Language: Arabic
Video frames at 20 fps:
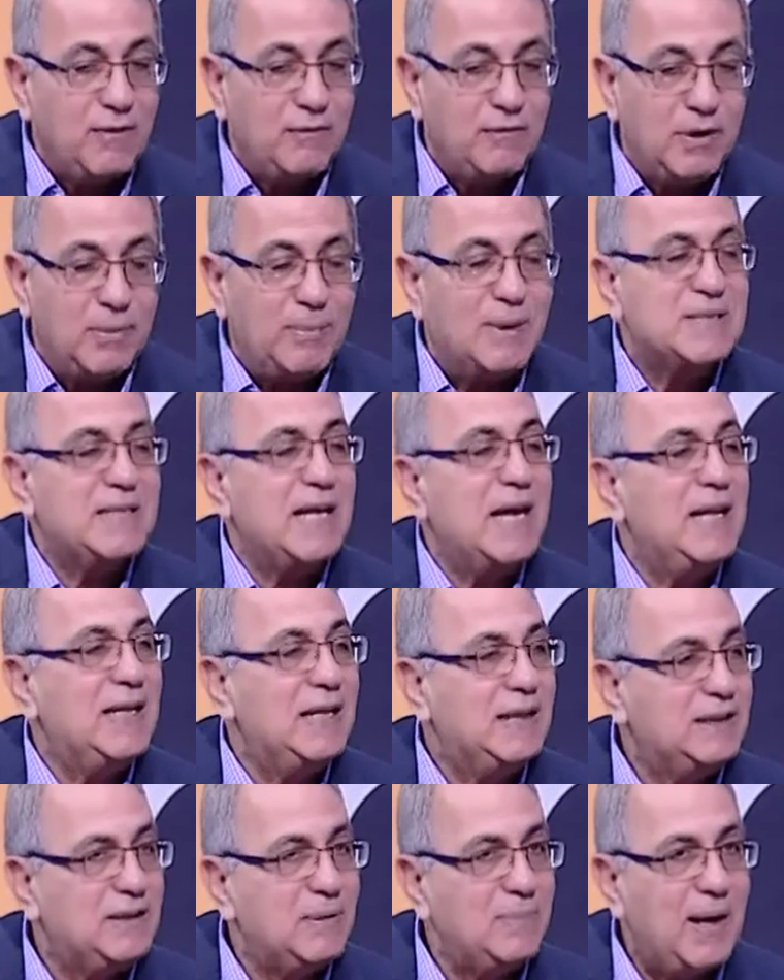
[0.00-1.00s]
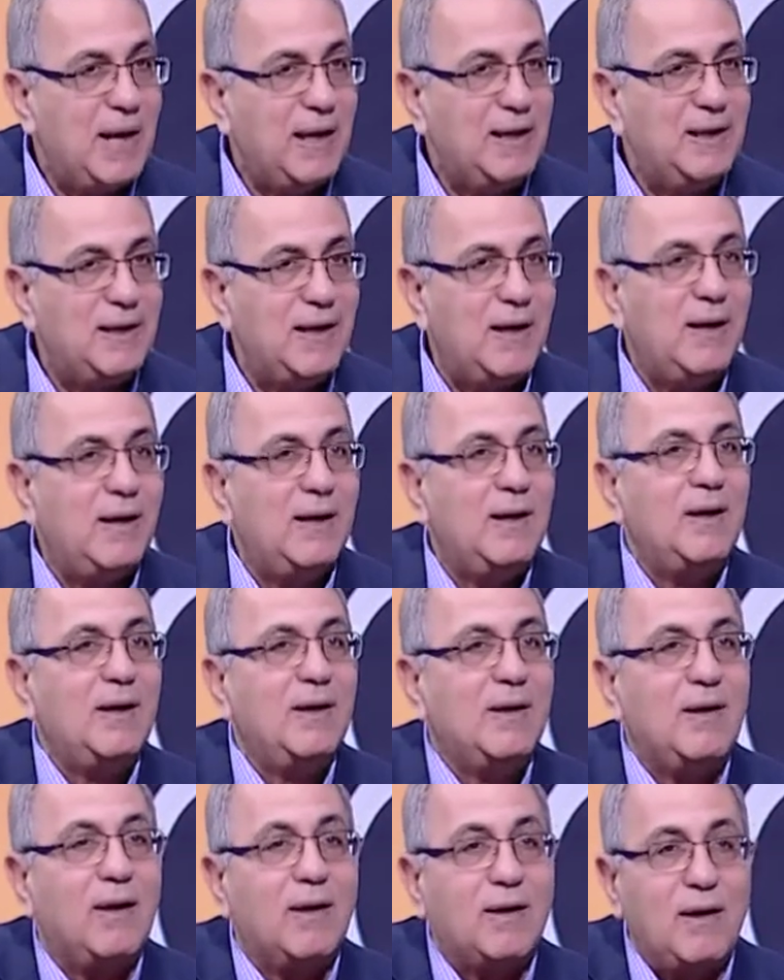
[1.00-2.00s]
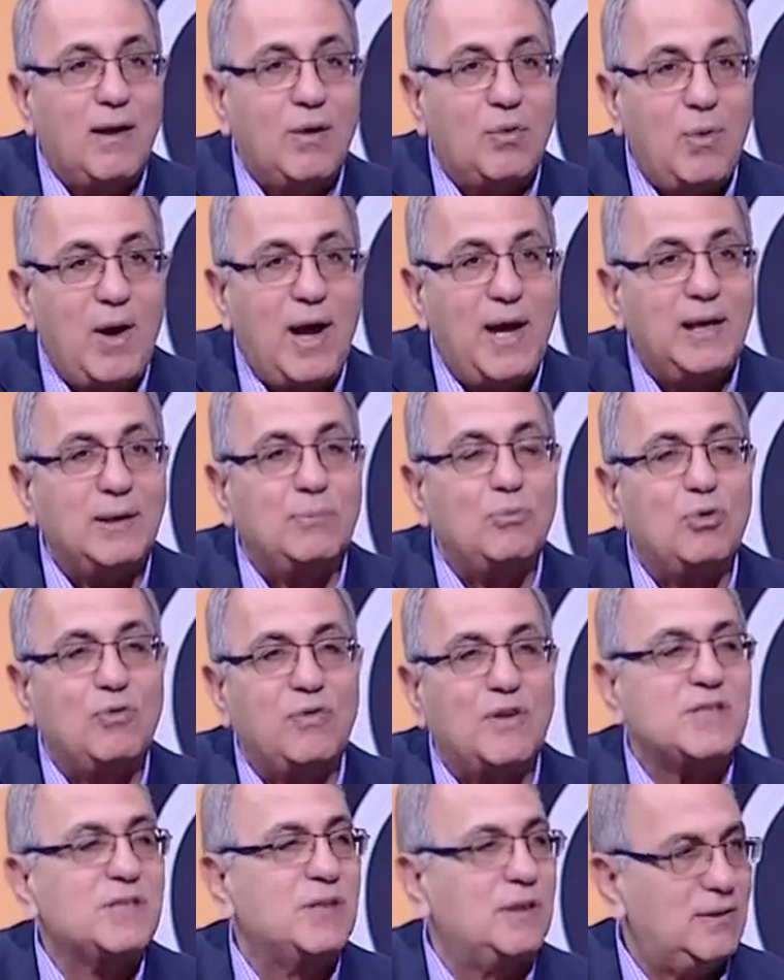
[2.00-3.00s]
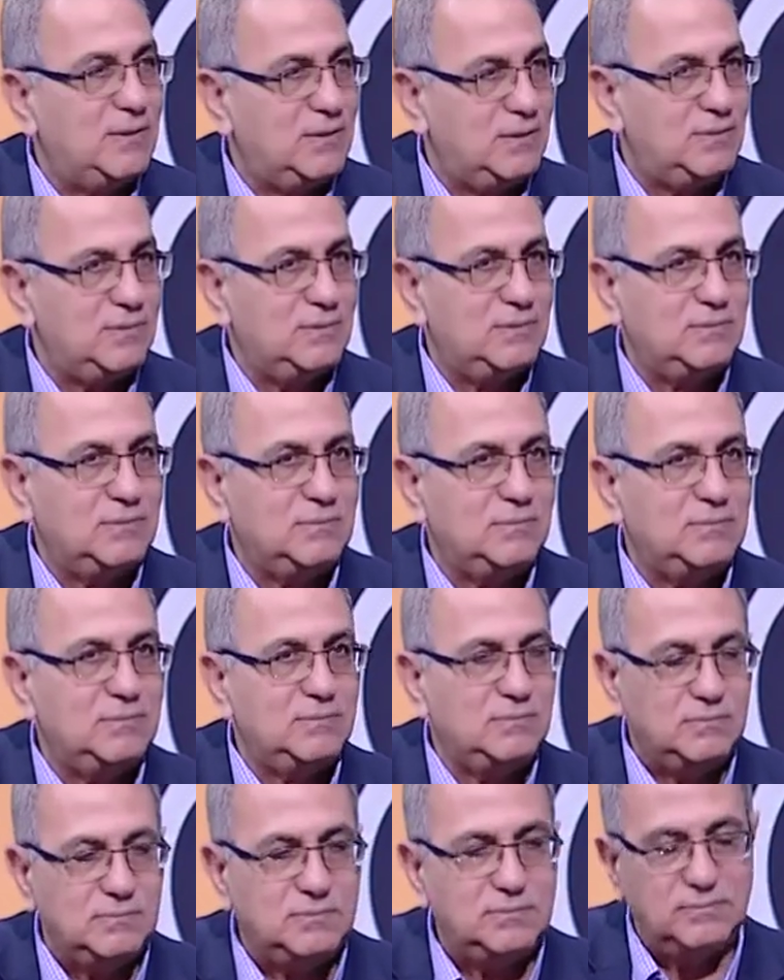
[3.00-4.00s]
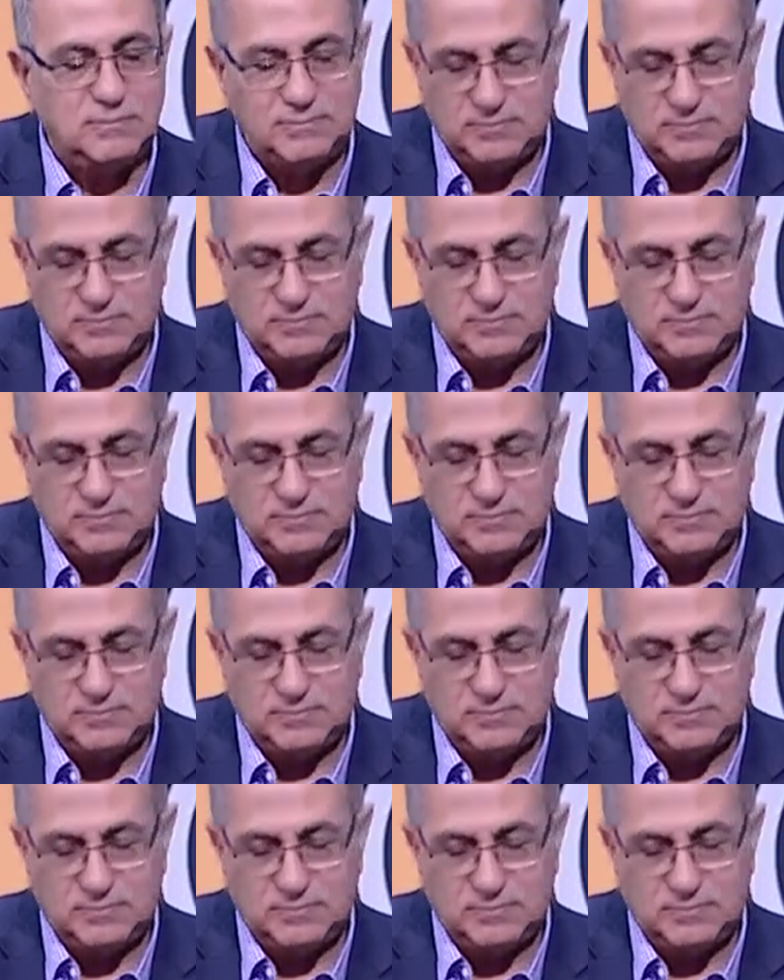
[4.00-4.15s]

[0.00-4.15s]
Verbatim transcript: في المسائل الاجتماعيه قرار واحد منفصل طب لو بنتكلم